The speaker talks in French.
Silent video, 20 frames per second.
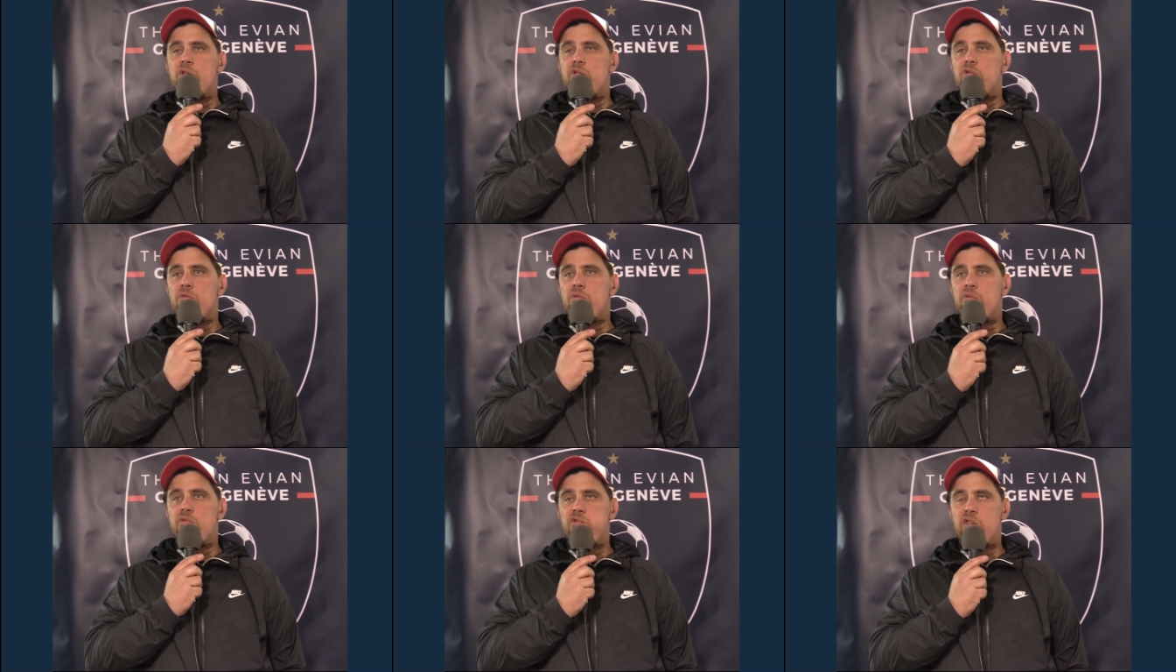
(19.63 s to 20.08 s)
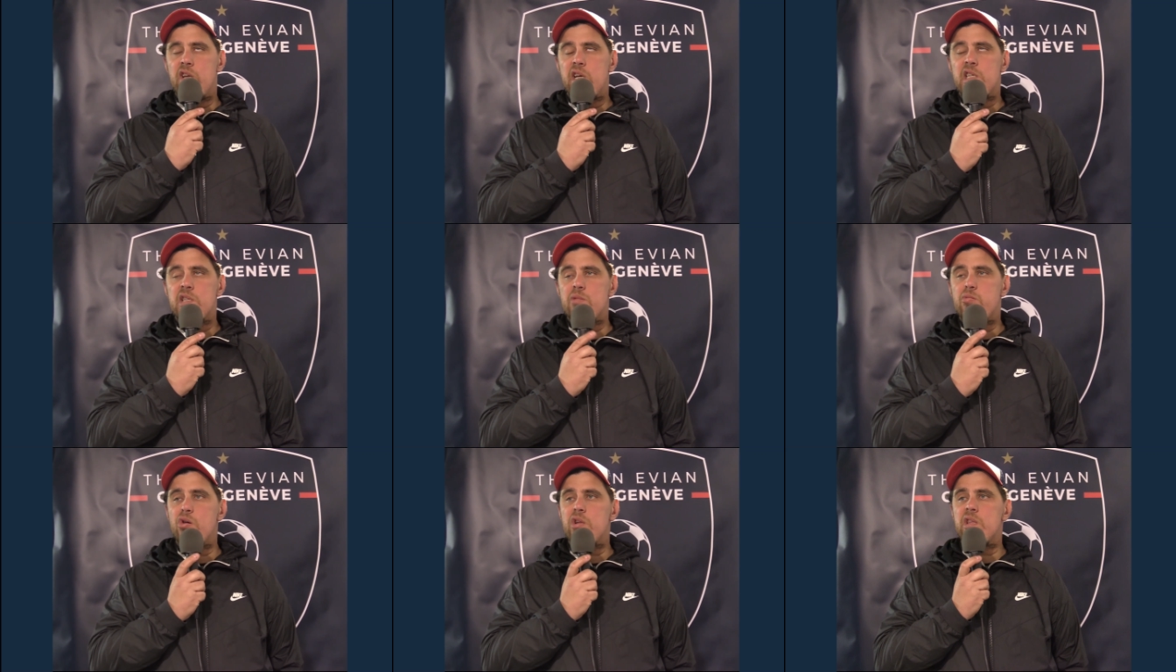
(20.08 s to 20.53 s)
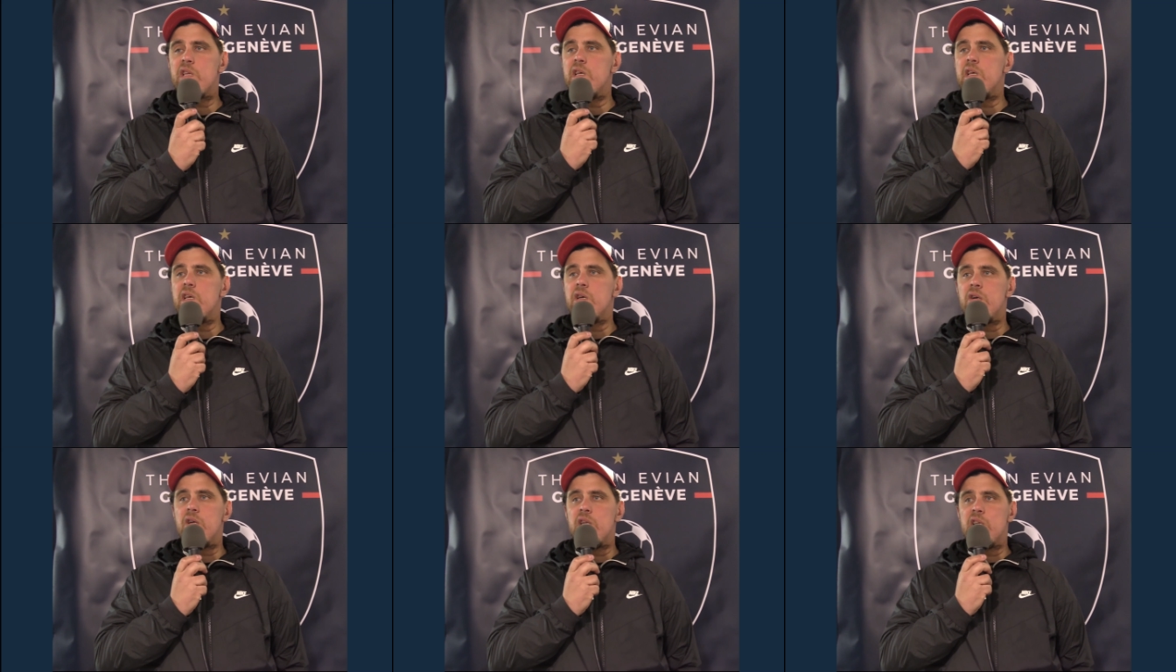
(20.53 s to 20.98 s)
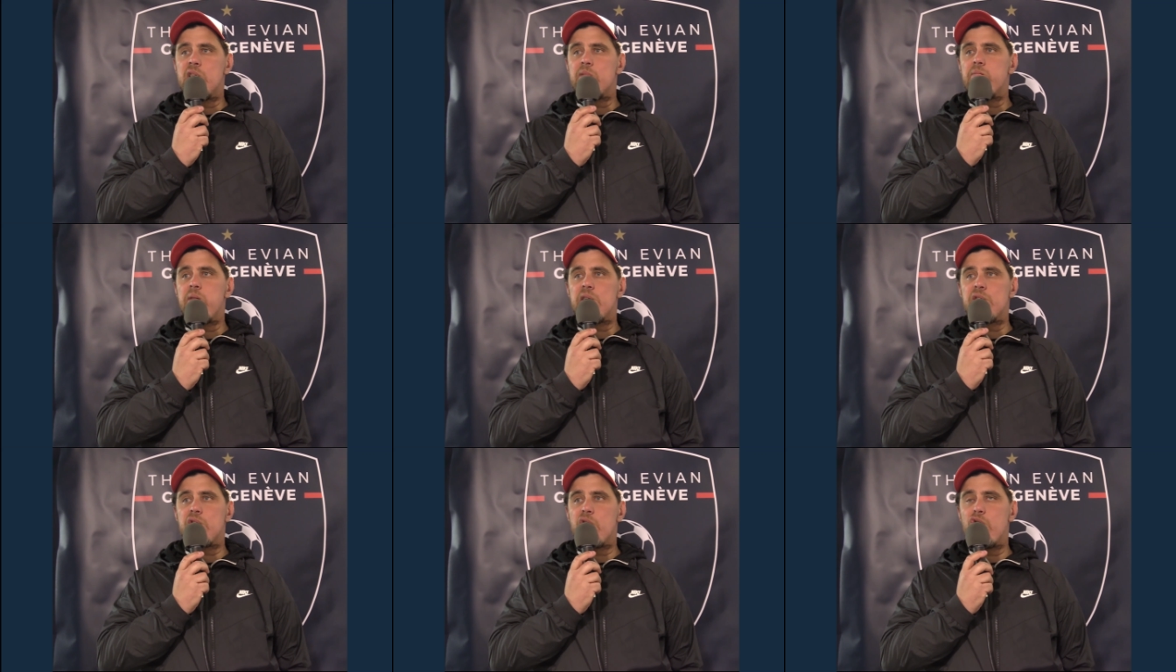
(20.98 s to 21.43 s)
On voulait exploiter euh,
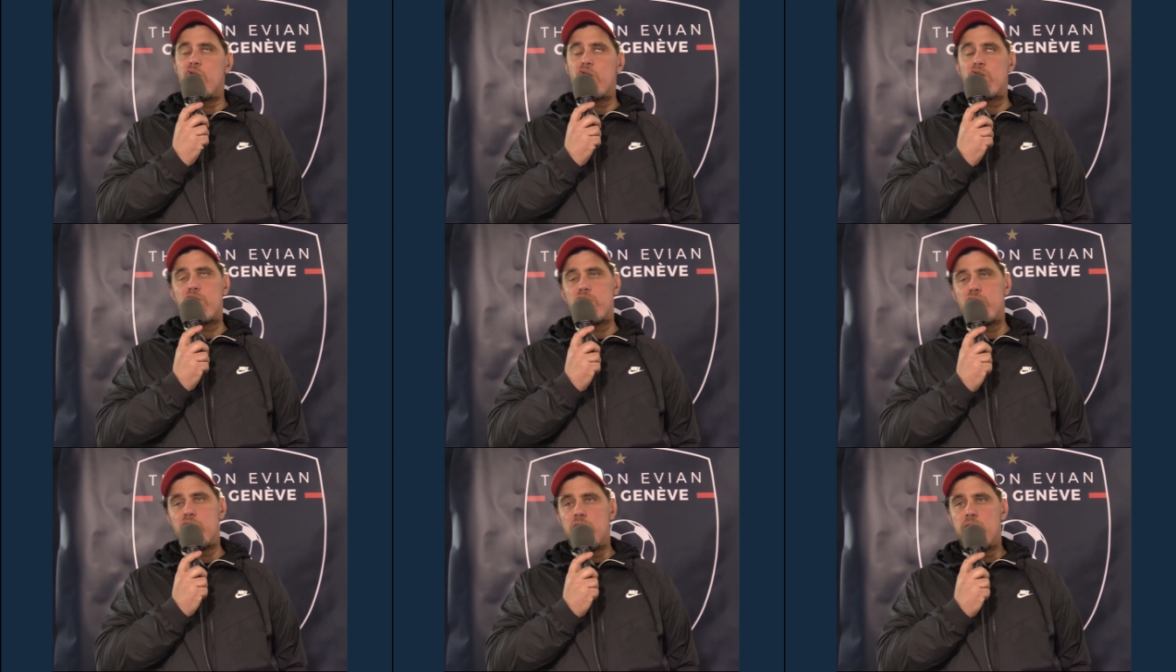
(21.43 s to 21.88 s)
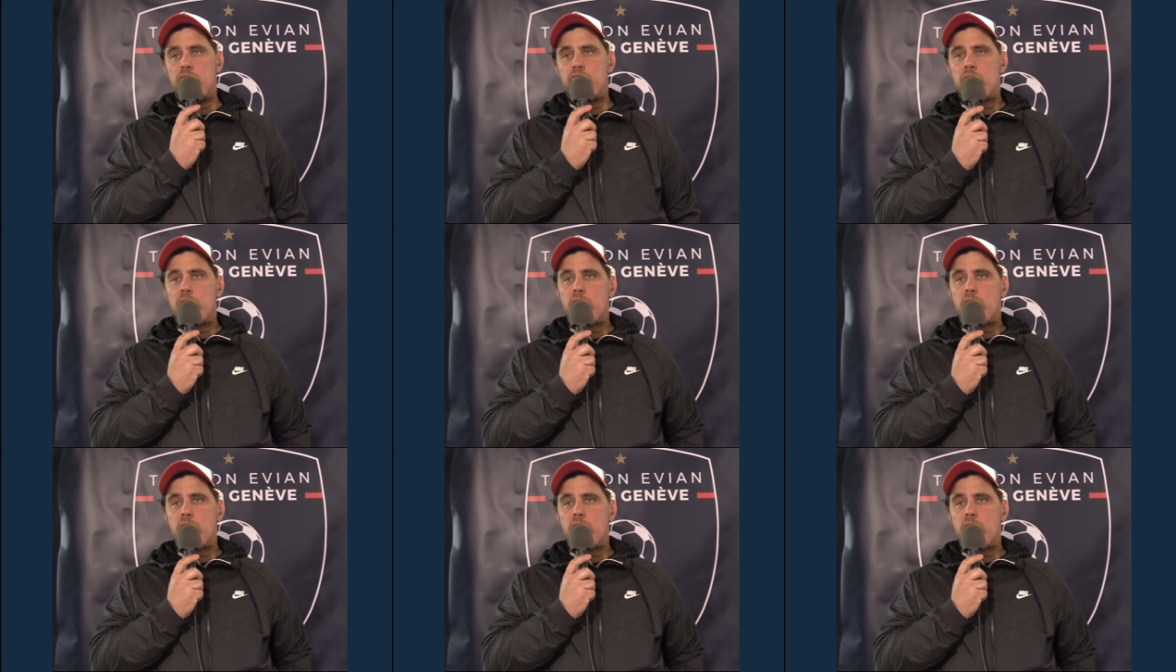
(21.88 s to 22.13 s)
l'espace dans leur dos.